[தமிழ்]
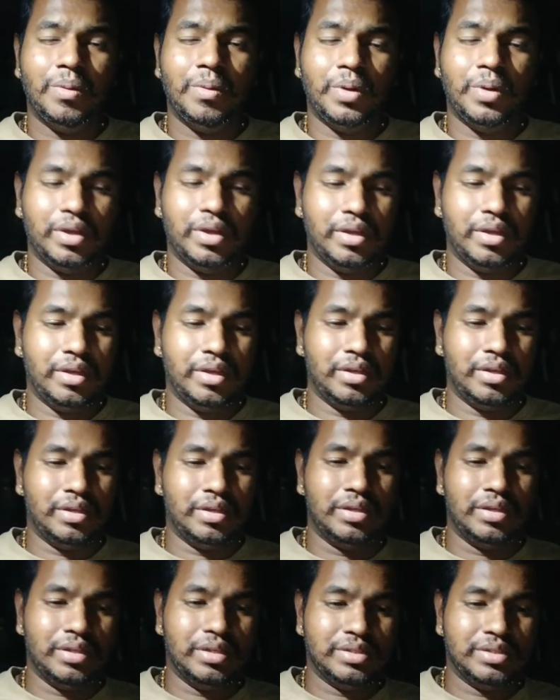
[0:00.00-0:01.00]
ஒரு
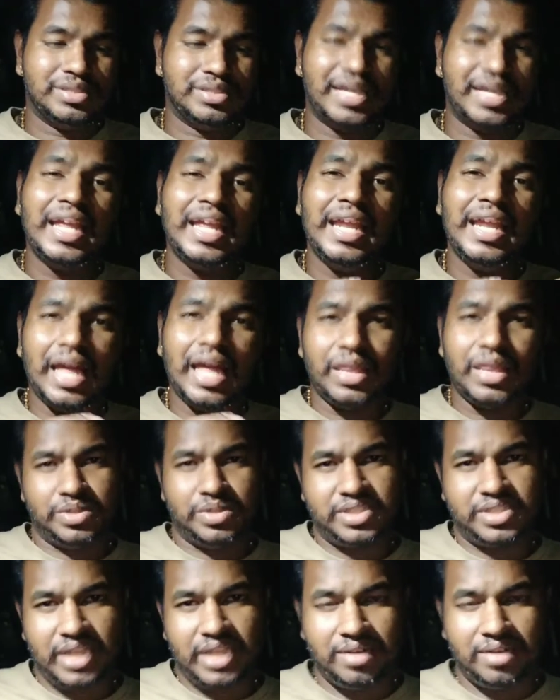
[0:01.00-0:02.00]
சரியில்லாத
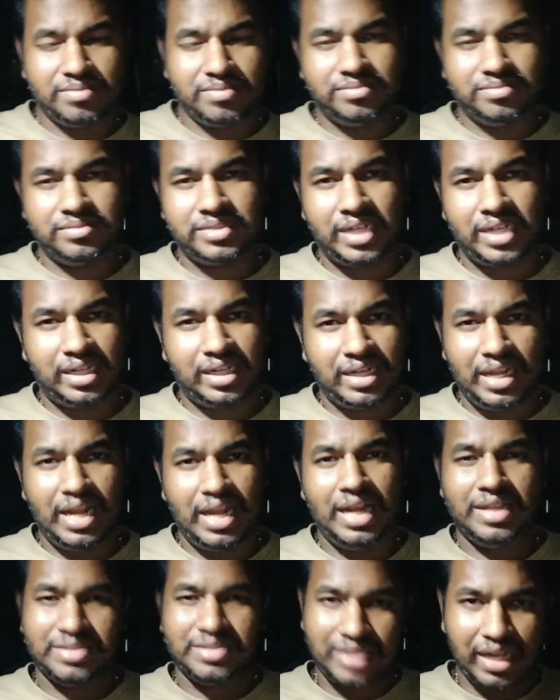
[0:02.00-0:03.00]
ஒரு செயல் சற்றே
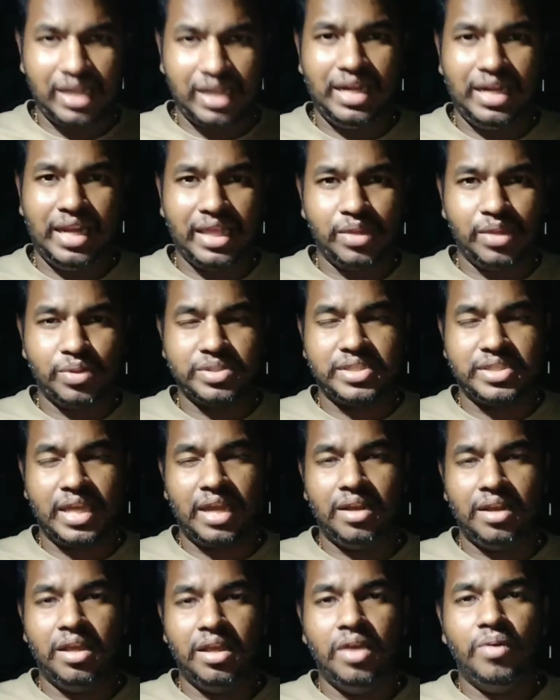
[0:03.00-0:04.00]
இல்லை சரியில்லாத ஒரு
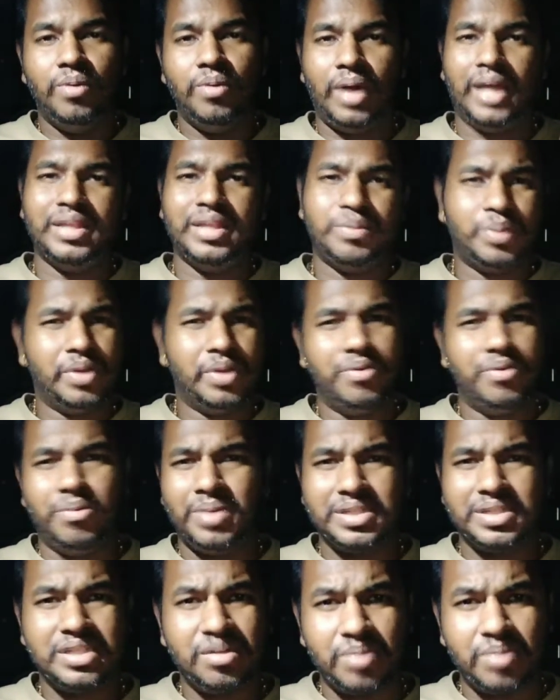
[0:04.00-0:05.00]
செயல் அதை போய்
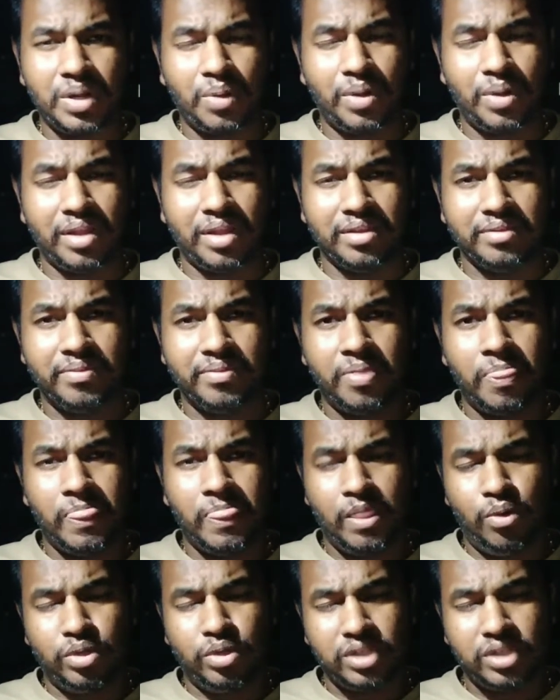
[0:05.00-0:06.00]
விமர்சனம் பண்ணக்கூடாது
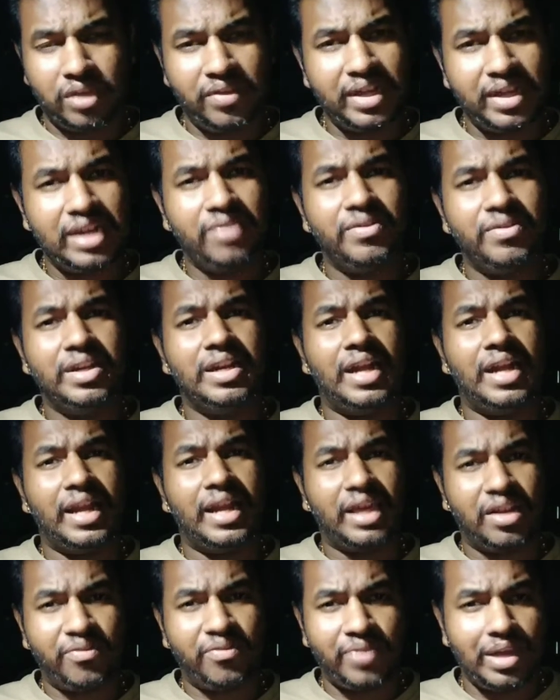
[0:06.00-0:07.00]
ஒருத்தங்க வீட்டில்
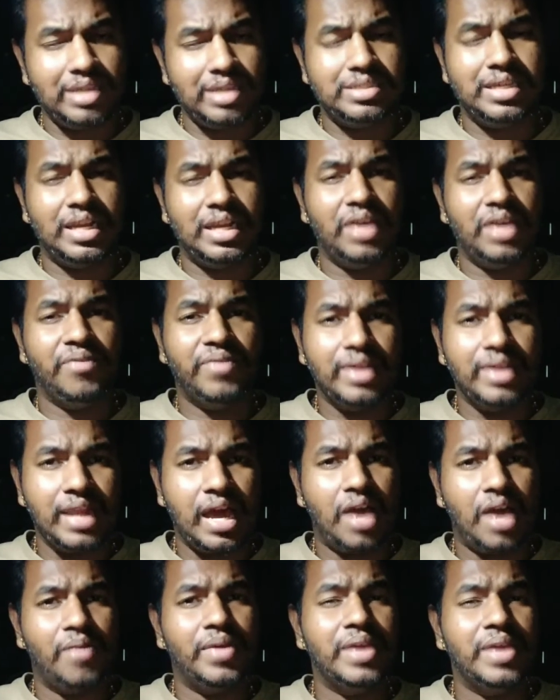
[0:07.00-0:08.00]
நடக்கிற ஃபங்க்ஷனை
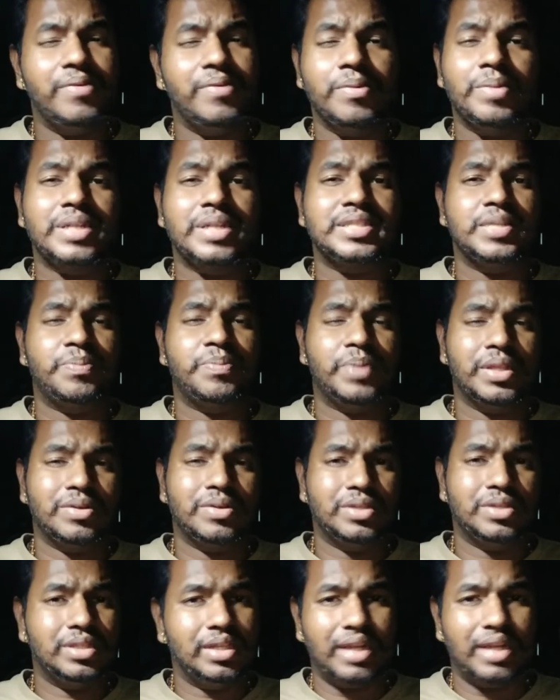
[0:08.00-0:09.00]
விழாவை விமர்சிப்பது
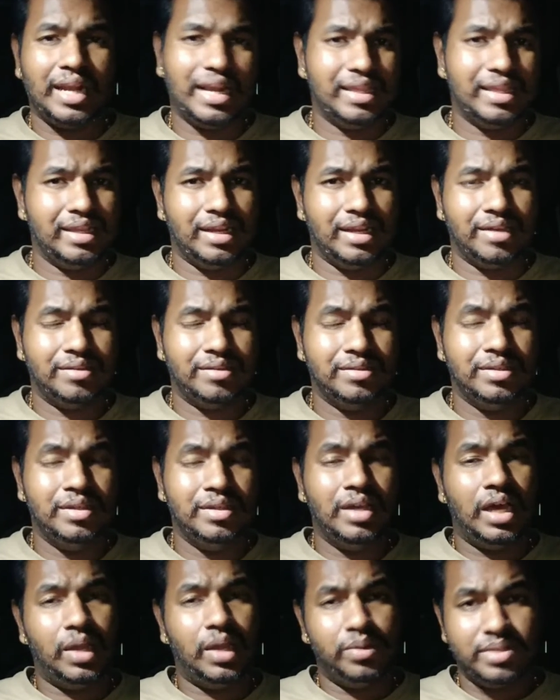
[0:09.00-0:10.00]
வந்து நல்லதில்லை
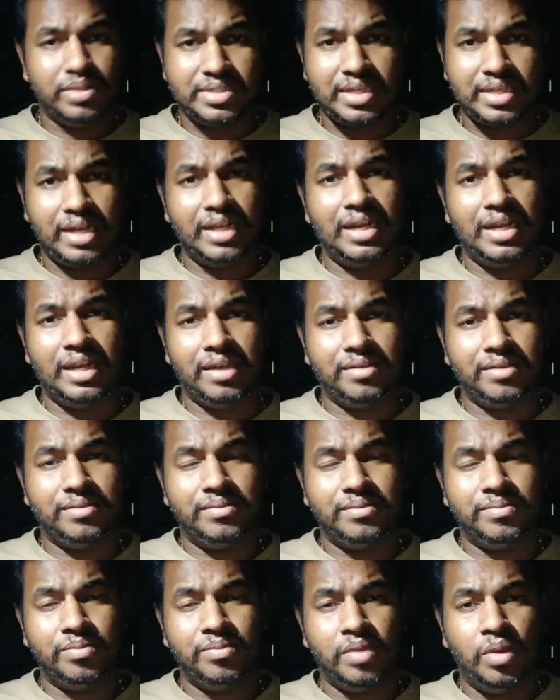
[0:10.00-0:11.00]
அது வந்து சரியில்லை
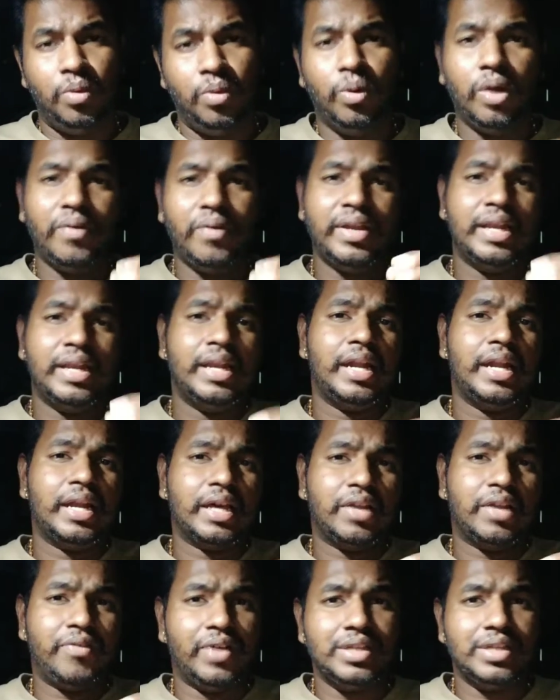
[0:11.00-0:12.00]
உங்கள் வீட்டில்
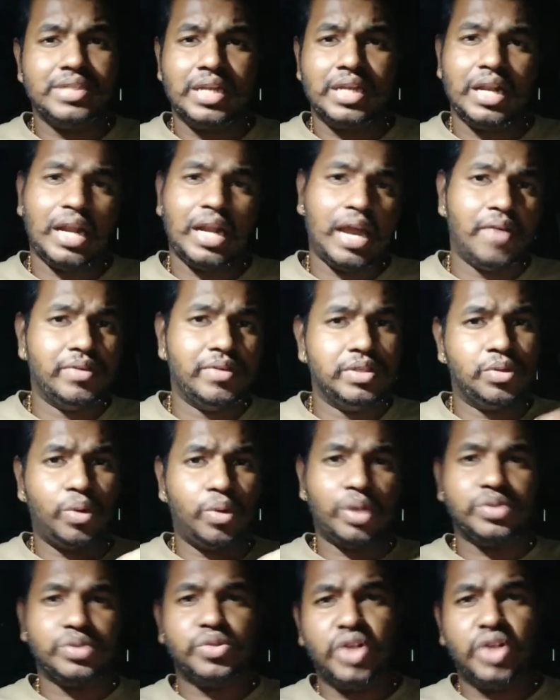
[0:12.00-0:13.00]
நடக்கிற ஃபங்க்ஷனை நான் வந்து
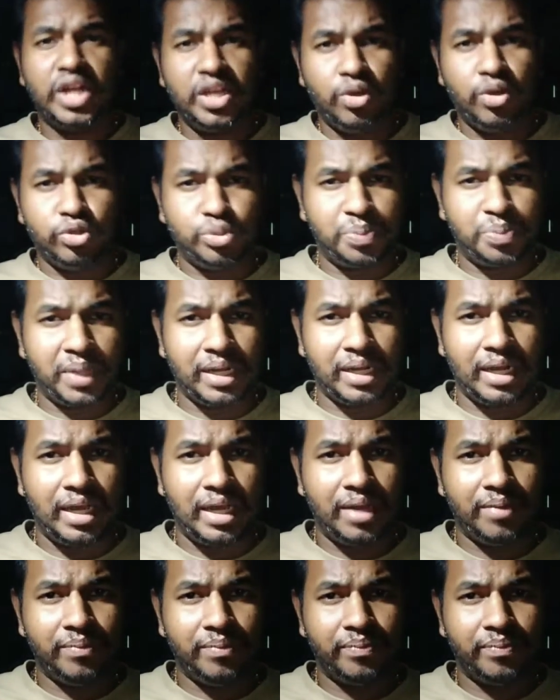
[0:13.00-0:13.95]
குறை சொன்னால் நீங்கள் ஒத்துப்பீங்களா